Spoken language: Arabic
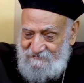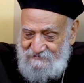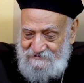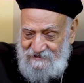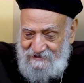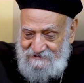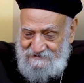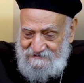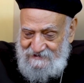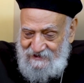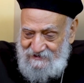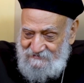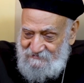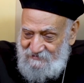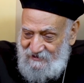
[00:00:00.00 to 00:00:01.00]
مش عايزني
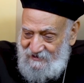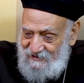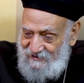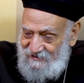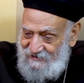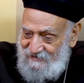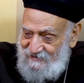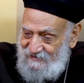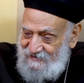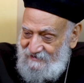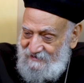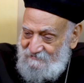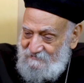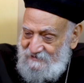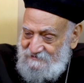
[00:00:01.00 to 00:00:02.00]
اطبع
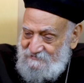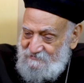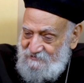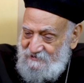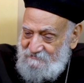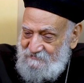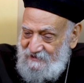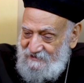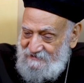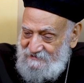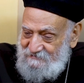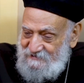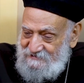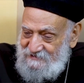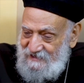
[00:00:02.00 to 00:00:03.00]
مش مهم عندي
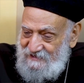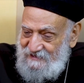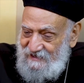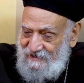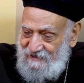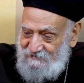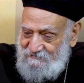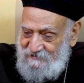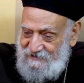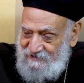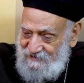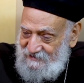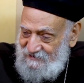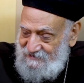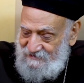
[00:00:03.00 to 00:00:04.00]
بس انا احب
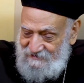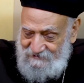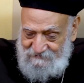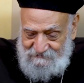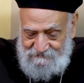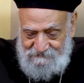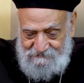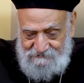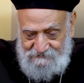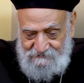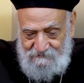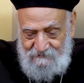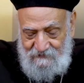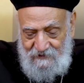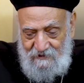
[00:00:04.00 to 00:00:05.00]
الانجيل
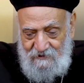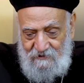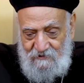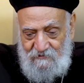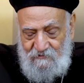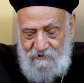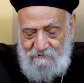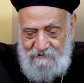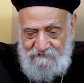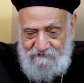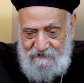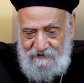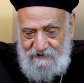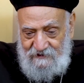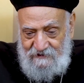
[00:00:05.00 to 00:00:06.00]

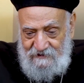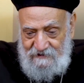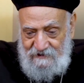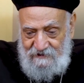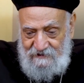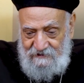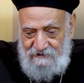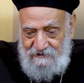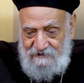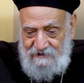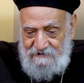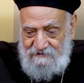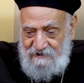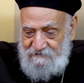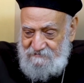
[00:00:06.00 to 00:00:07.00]
وبالفعل
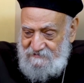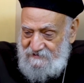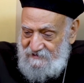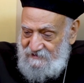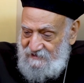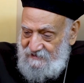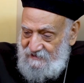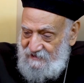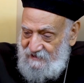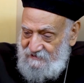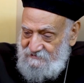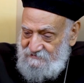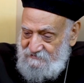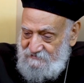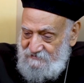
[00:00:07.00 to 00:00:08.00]
كتبت اللي انا
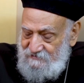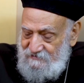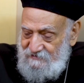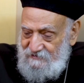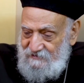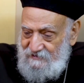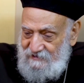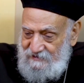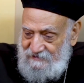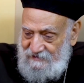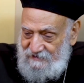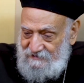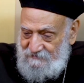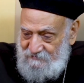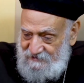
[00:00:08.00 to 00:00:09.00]
عايزه
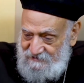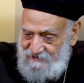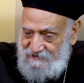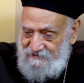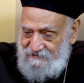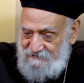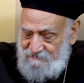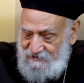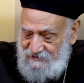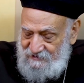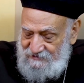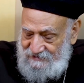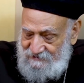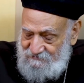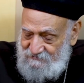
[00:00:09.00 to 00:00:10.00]
يعني بديت بقى
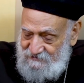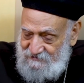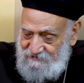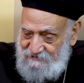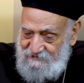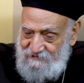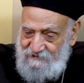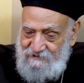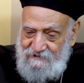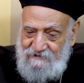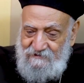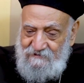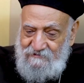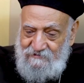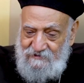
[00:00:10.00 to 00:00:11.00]
نمت
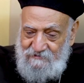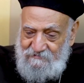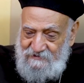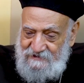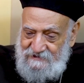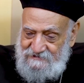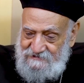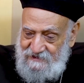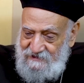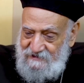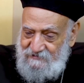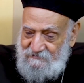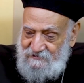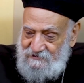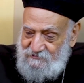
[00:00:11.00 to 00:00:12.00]
وربنا
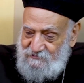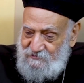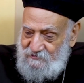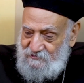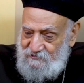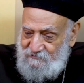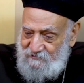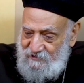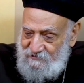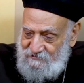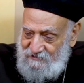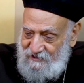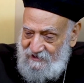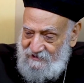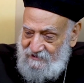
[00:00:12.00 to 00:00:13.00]
سهل بيت كل يوم اخد
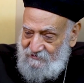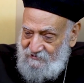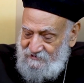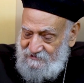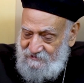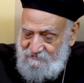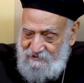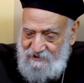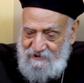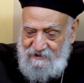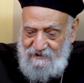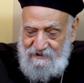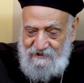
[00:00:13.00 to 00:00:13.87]
حاجه واكتبها